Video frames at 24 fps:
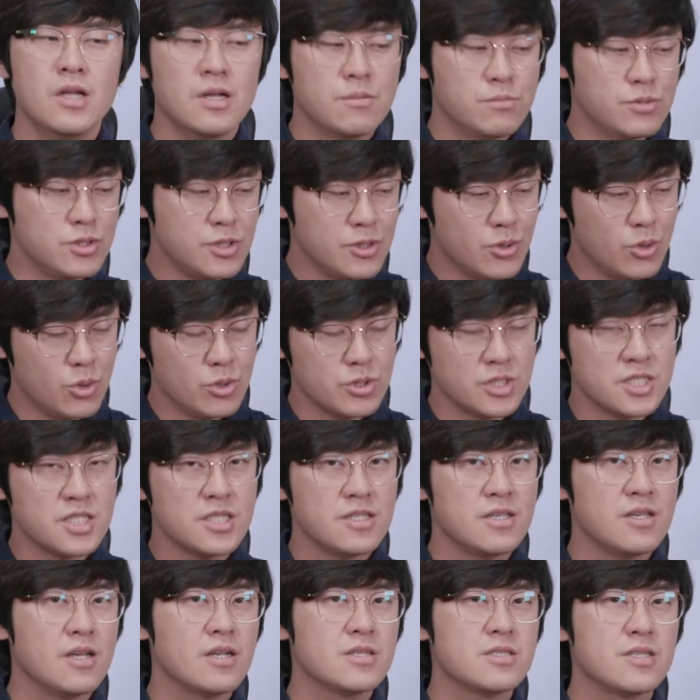물론
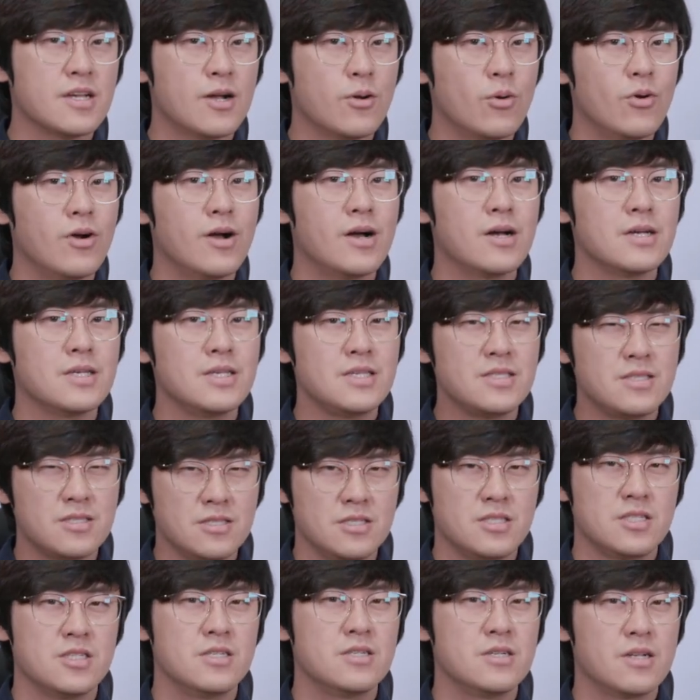시행착오가
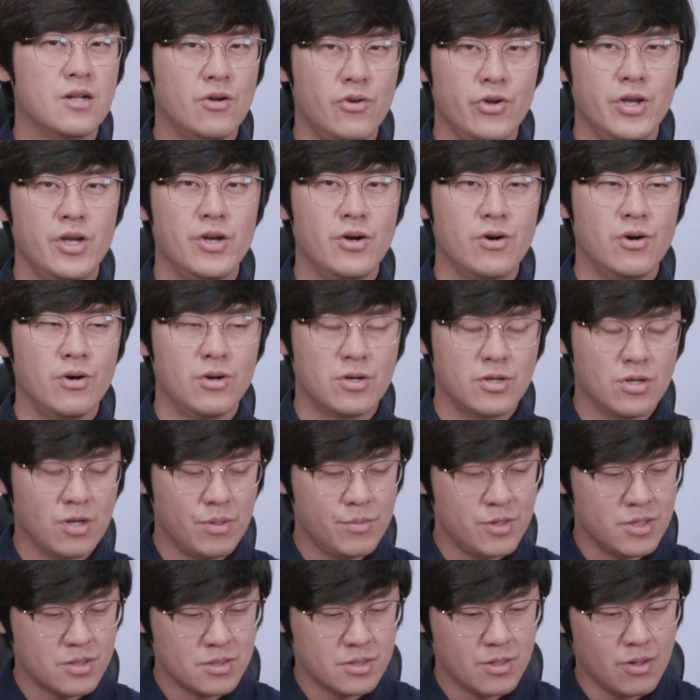있으실 거예요.
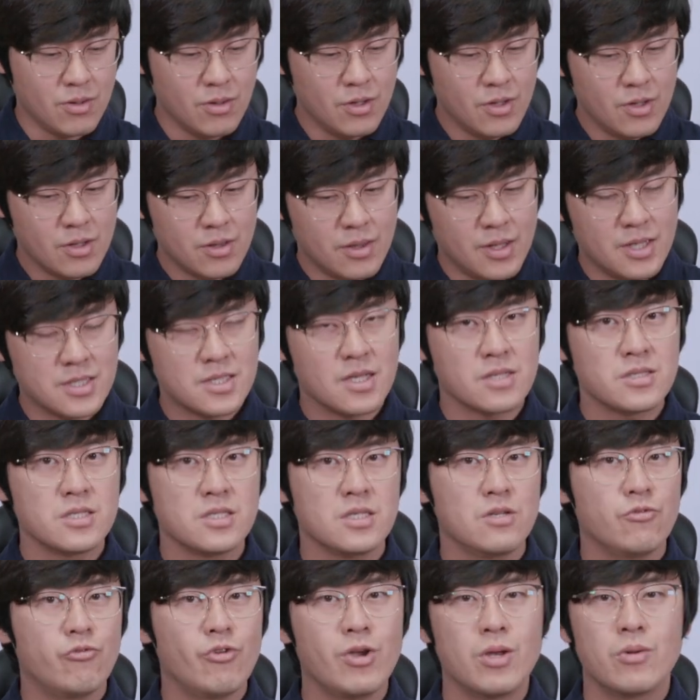그러면서 내
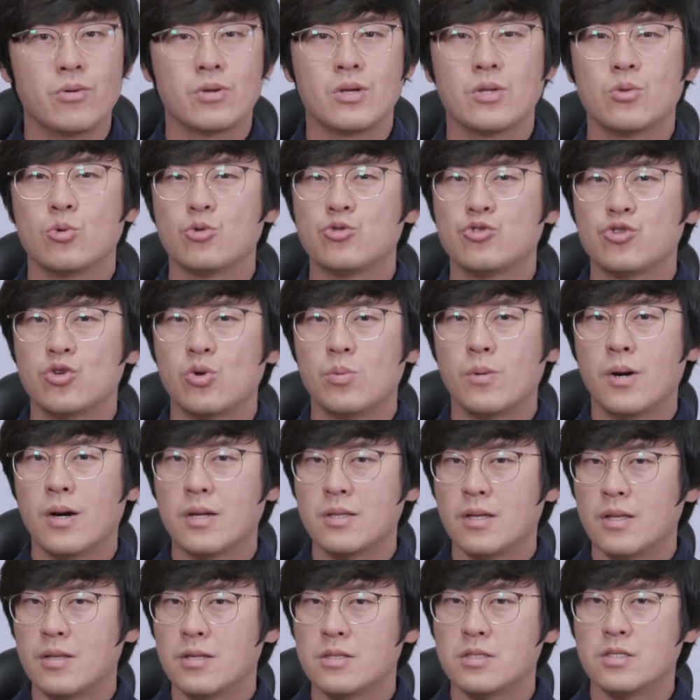사진이 왜 이렇게 노출 오버가
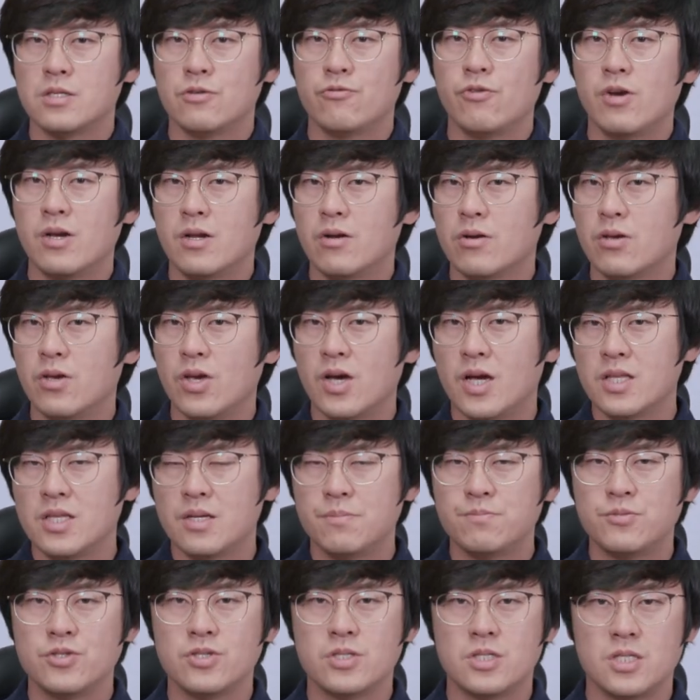됐는지 왜 이렇게 안
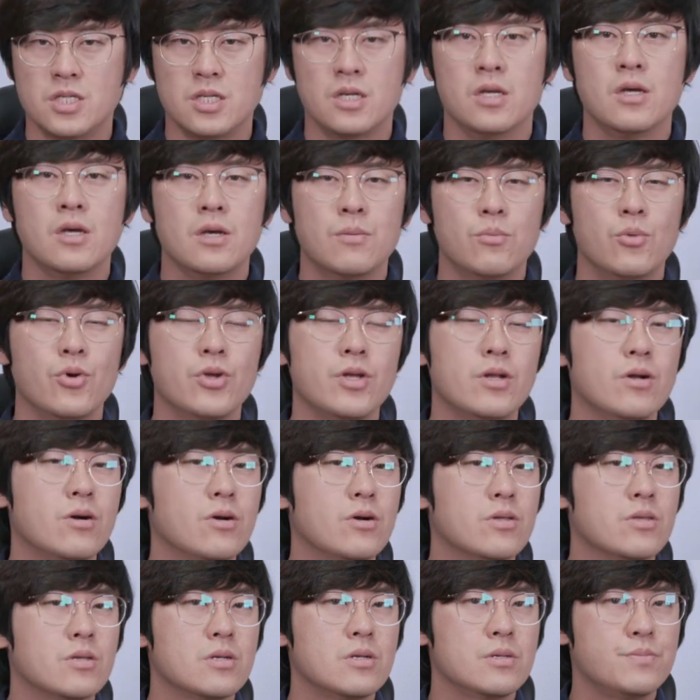예쁜지 뭐 이런
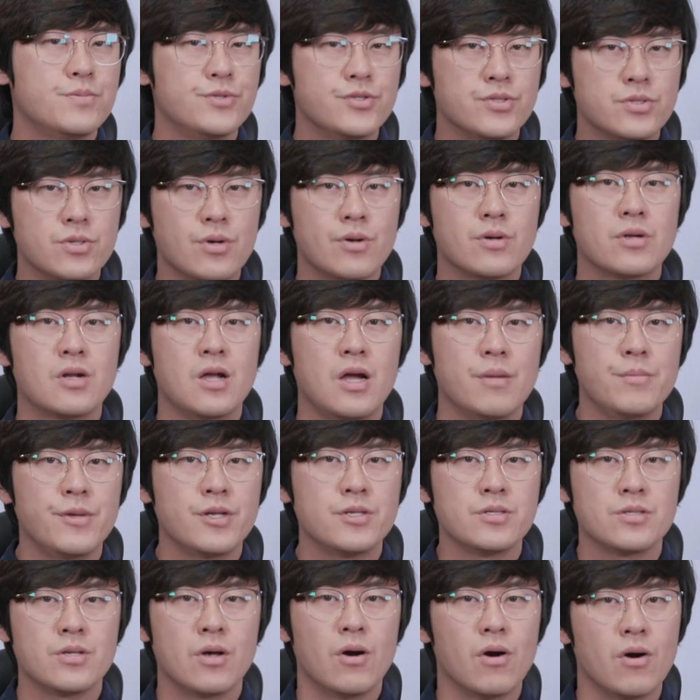것들을 분석을
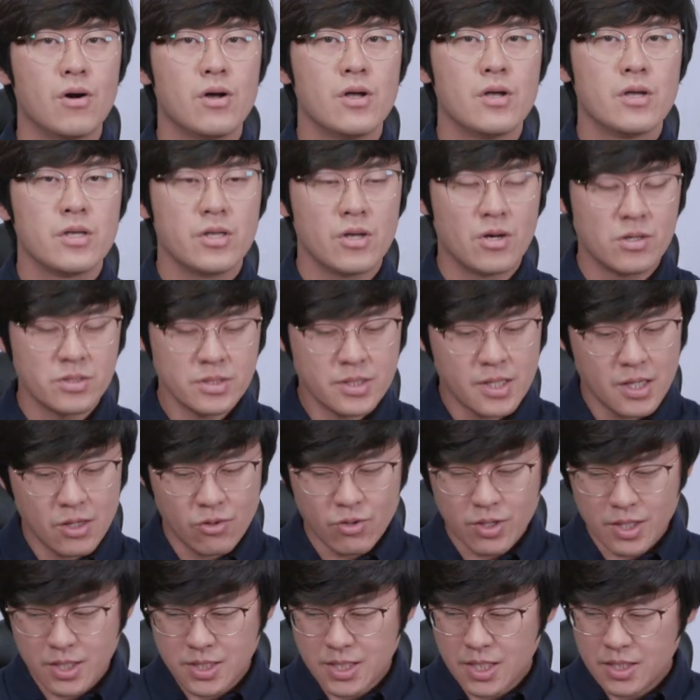하면서
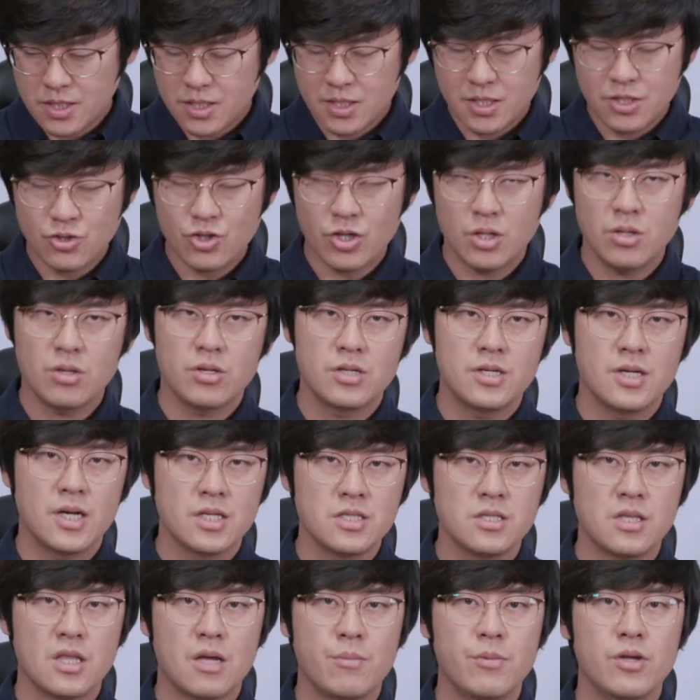영상과 사진의 촬영을
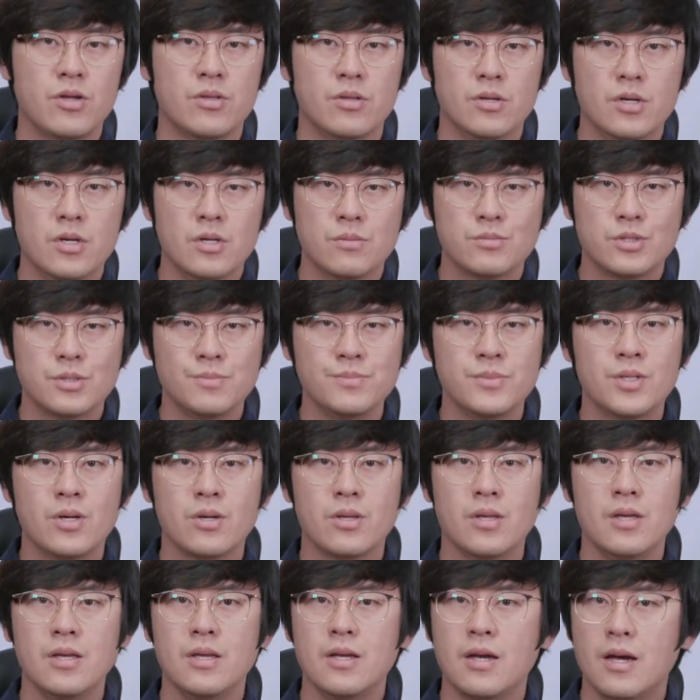하신다면
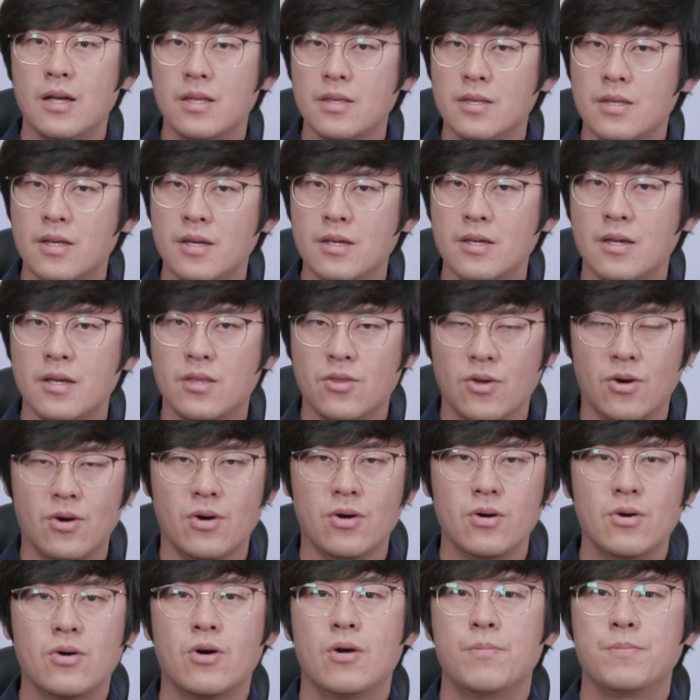분명히 한 단계
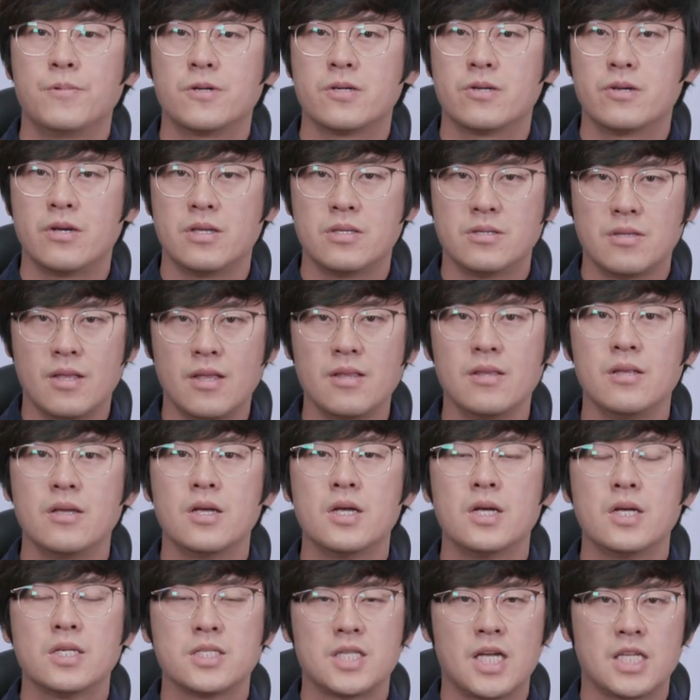더 업그레이드된
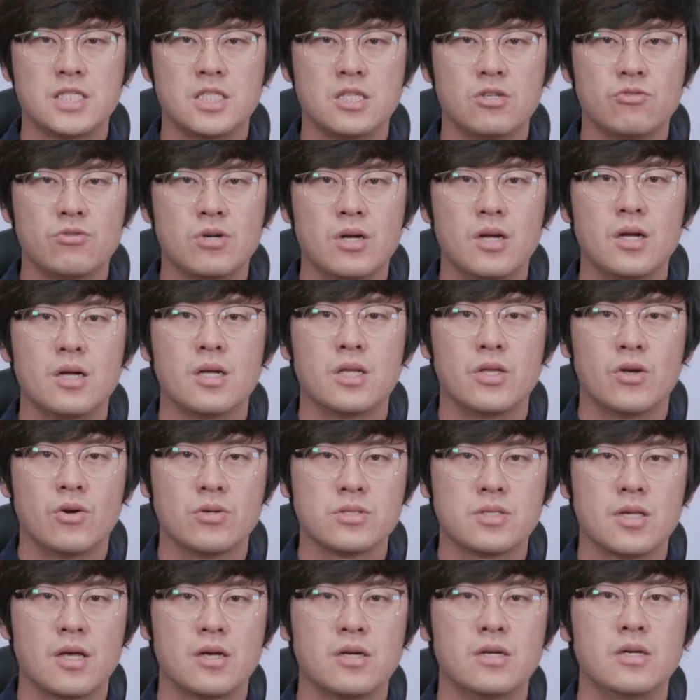사진과
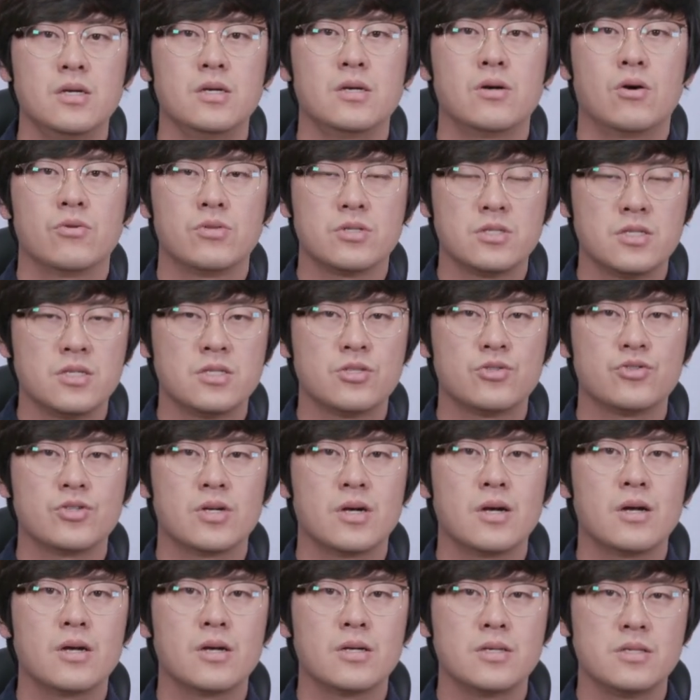영상을 얻으실
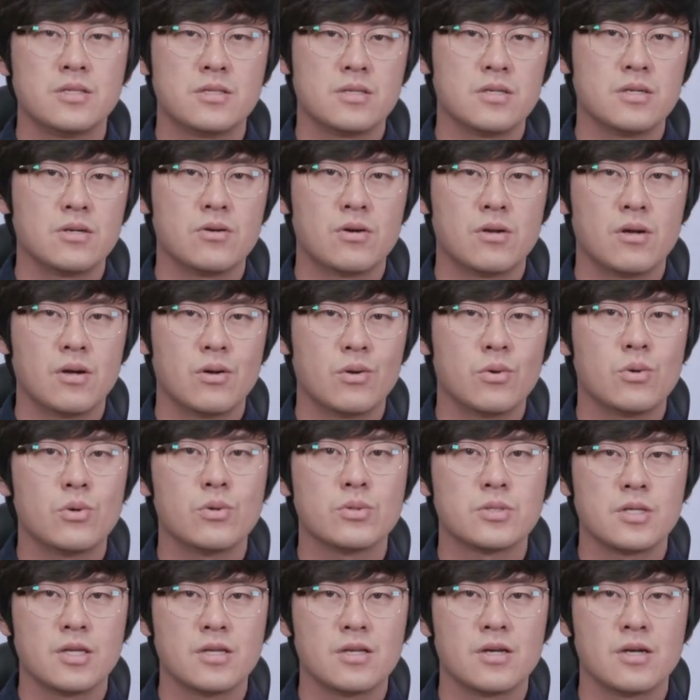수가 있을 거라고
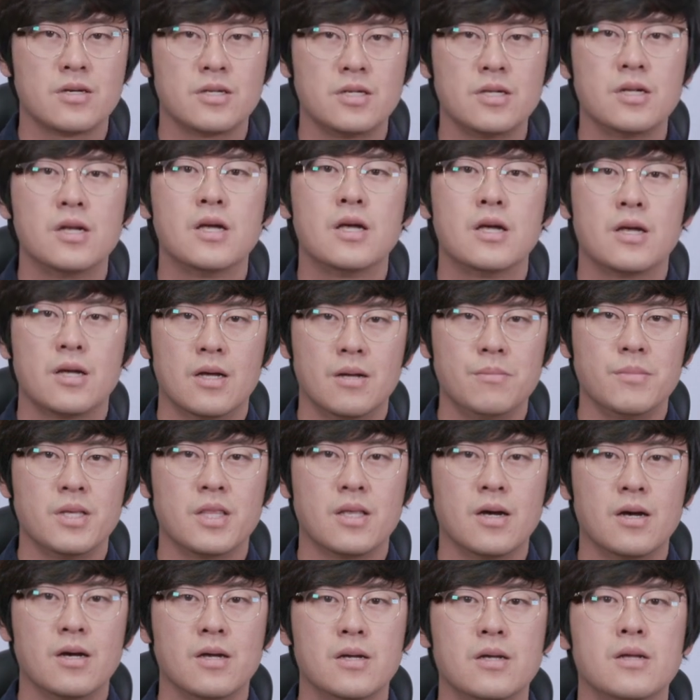생각을
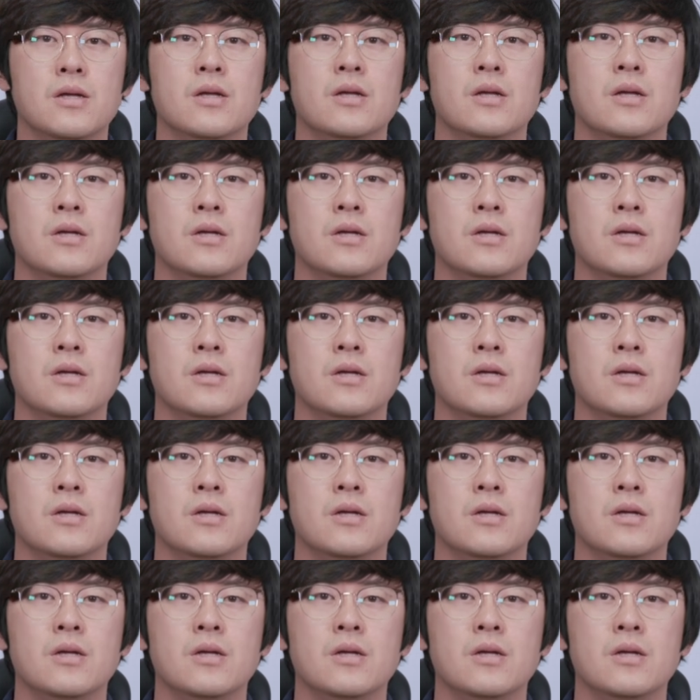합니다.